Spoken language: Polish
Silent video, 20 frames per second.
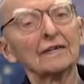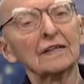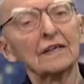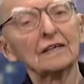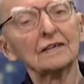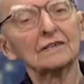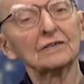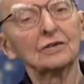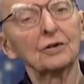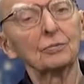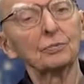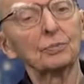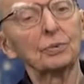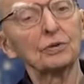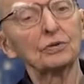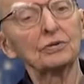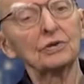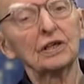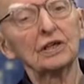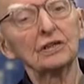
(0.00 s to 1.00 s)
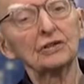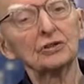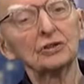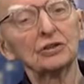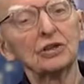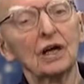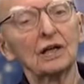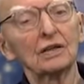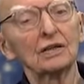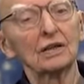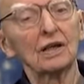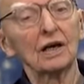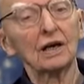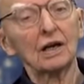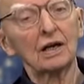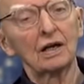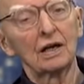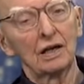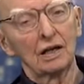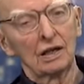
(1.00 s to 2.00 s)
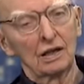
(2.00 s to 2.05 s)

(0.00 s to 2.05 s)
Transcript: zastąpią ten sztandar,